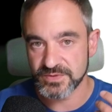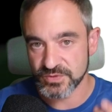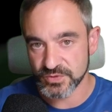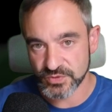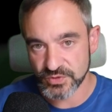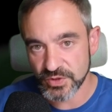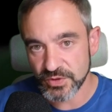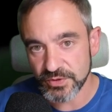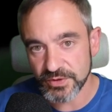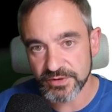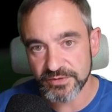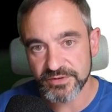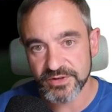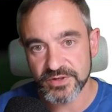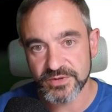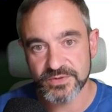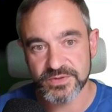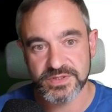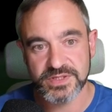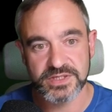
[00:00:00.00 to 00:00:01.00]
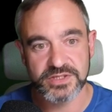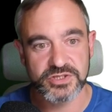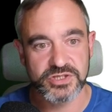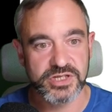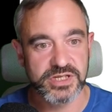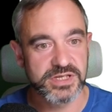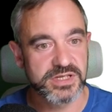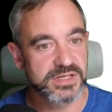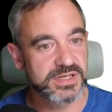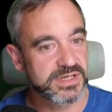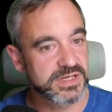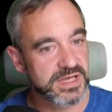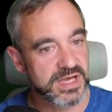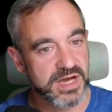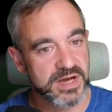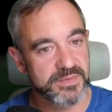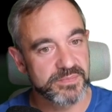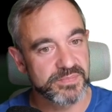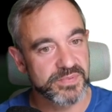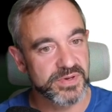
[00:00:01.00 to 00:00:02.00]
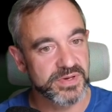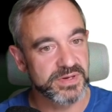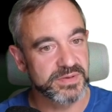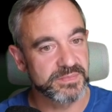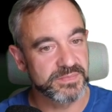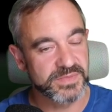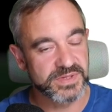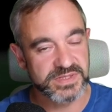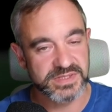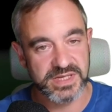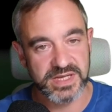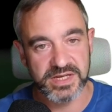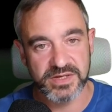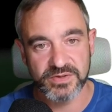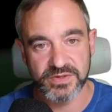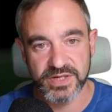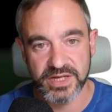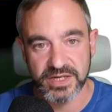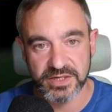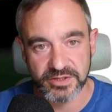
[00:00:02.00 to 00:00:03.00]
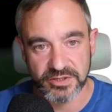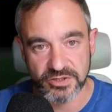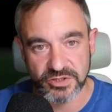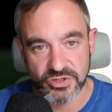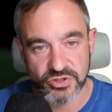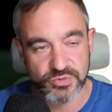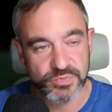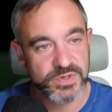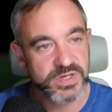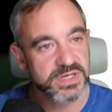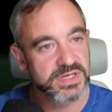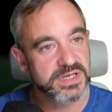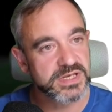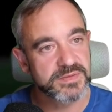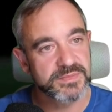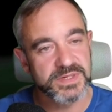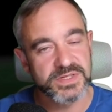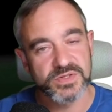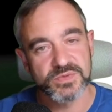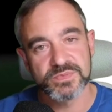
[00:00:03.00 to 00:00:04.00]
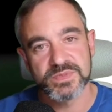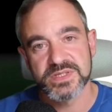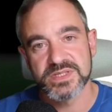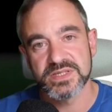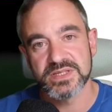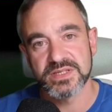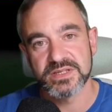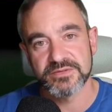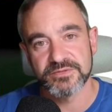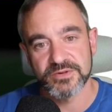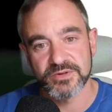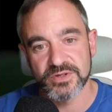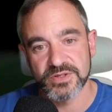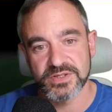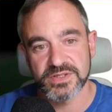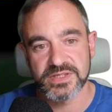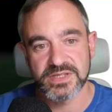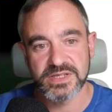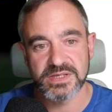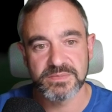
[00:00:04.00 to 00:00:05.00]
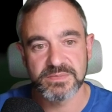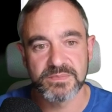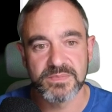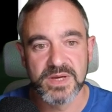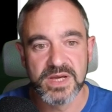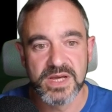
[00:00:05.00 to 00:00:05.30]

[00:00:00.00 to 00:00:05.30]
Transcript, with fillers: Tutorial-Videos erstellt, ich habe ähm, das eine oder andere gespielt, immer so ein bisschen davon getrieben